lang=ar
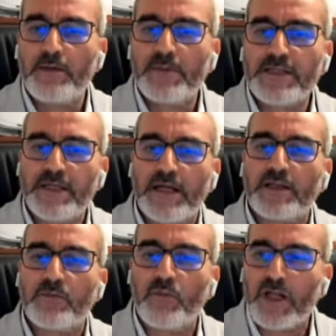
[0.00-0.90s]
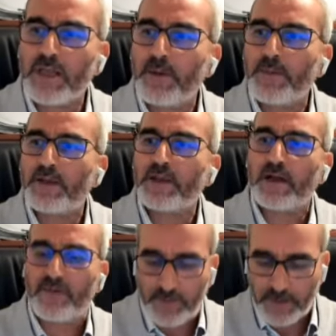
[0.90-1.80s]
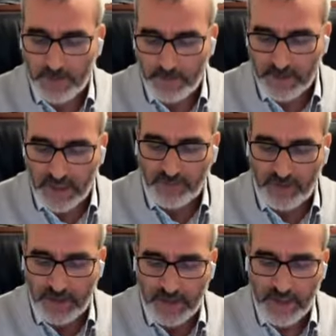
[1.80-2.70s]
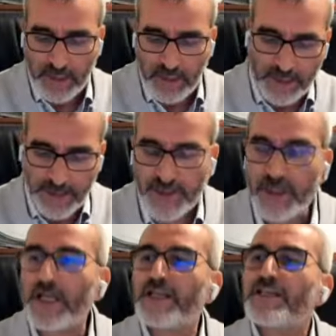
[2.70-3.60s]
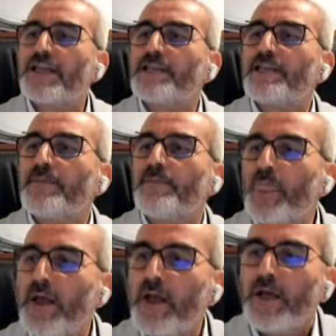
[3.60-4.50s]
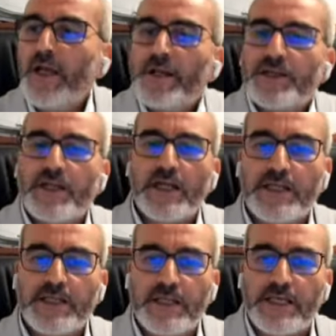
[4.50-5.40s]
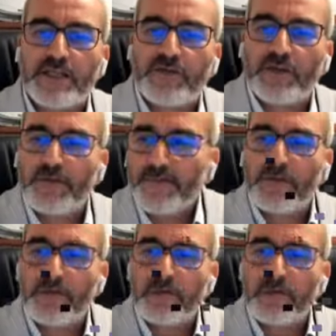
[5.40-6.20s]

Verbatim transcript: المسيرات المنظمة من طرف من طرف يعني الشارع السياسي نعم الشارع ربما توظفها